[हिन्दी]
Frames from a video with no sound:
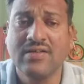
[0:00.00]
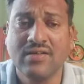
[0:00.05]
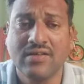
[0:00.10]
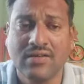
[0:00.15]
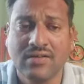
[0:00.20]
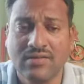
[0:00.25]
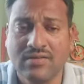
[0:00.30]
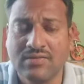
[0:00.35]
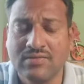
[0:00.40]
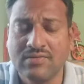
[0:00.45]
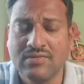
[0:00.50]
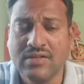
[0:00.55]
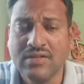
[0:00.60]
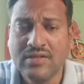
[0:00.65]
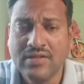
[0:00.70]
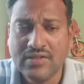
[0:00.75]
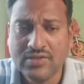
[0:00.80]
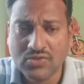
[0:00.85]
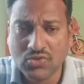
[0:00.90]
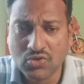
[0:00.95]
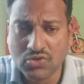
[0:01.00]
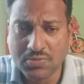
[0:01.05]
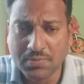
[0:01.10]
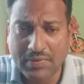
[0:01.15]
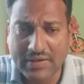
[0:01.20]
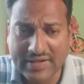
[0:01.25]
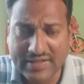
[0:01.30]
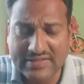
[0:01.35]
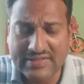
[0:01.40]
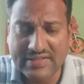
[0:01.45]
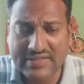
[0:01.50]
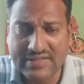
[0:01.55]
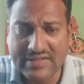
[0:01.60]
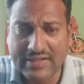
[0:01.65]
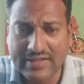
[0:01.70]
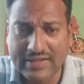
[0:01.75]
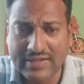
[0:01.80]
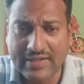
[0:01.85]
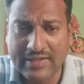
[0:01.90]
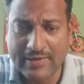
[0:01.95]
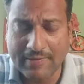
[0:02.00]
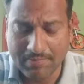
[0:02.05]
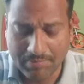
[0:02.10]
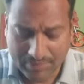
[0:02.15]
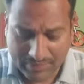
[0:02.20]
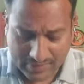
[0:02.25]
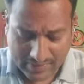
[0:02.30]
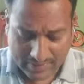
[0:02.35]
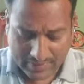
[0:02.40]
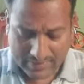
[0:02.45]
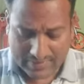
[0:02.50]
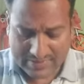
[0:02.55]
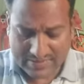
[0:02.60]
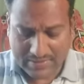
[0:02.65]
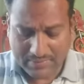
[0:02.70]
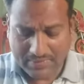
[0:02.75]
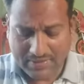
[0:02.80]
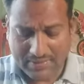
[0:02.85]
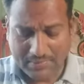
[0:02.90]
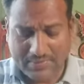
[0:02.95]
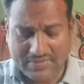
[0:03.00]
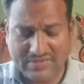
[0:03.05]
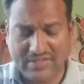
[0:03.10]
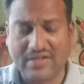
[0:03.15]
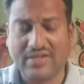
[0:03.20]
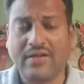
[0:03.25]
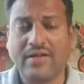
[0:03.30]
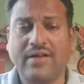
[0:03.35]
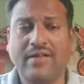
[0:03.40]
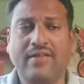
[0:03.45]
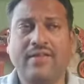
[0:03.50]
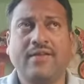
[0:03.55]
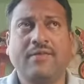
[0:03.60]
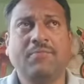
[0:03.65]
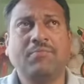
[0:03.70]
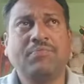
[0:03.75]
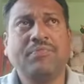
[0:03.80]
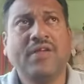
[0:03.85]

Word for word: सोर्स बढ़ा सकते हैं इसकी भी हमें जानकारी दी